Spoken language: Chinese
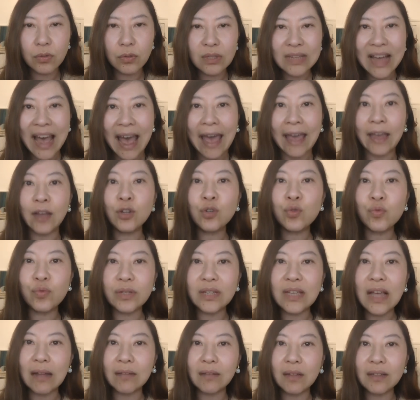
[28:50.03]
财主
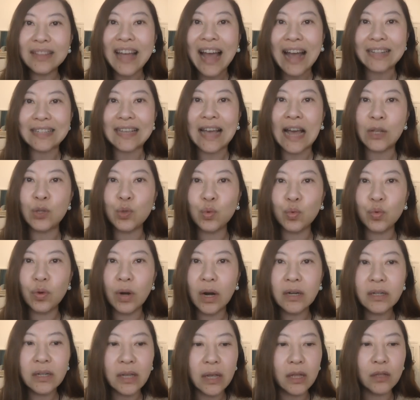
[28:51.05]
一样的大家族，
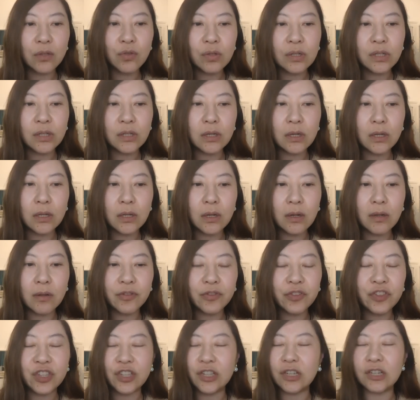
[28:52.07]
而且就是呃
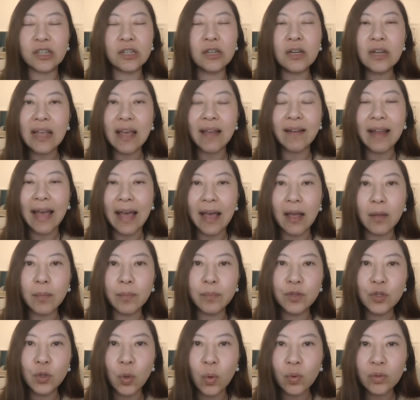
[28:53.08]
几十年来，
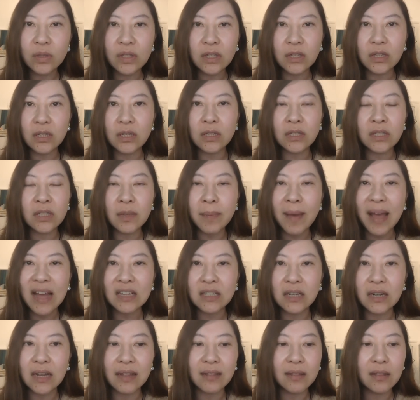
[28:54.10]
从七七八
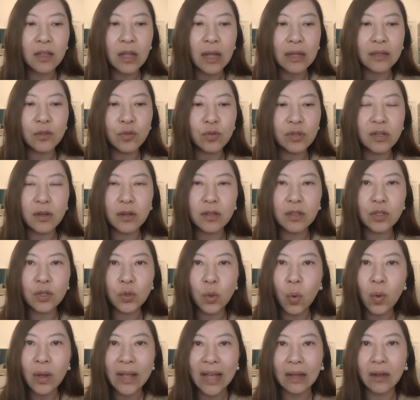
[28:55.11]
十年代，就是
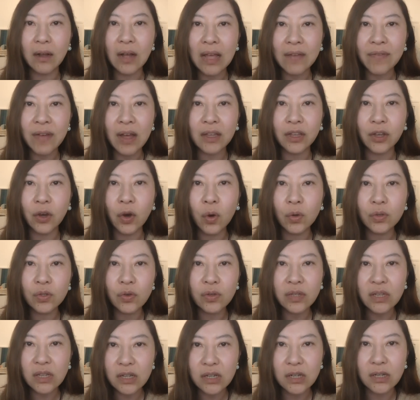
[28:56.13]
从改革开放以后，
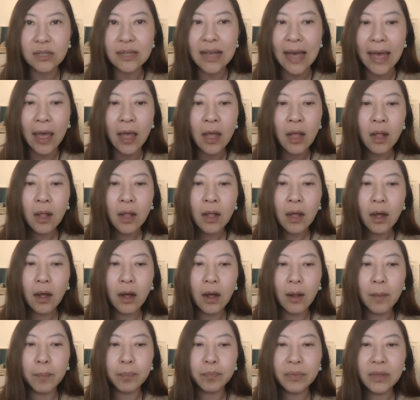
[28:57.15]
就一直在
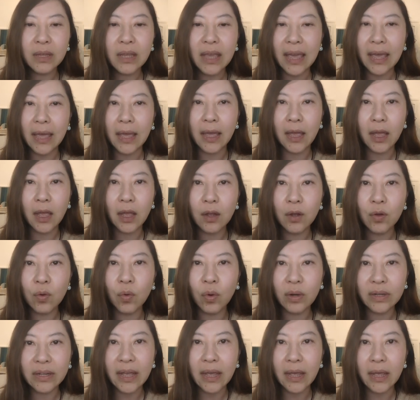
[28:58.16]
呃给
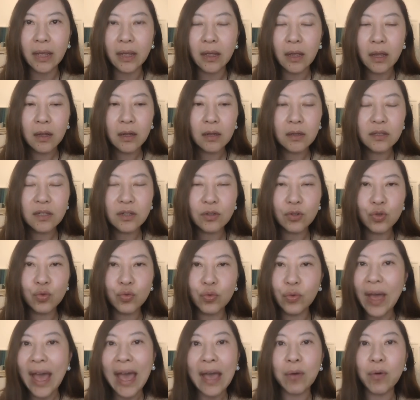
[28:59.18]
国内，就
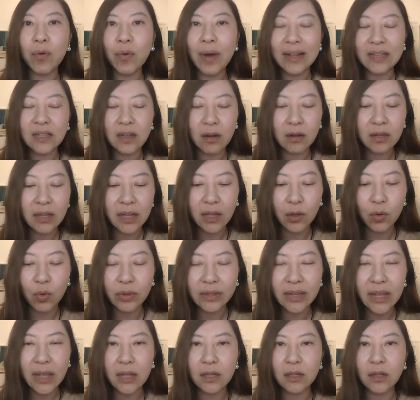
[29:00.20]
属于爱国华侨，给
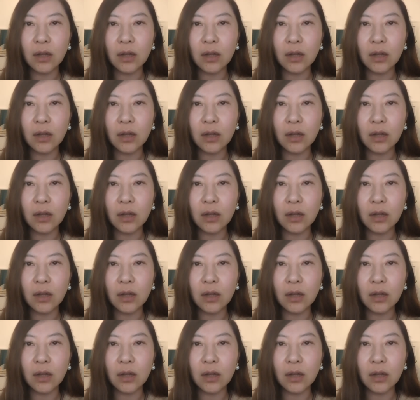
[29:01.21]
国内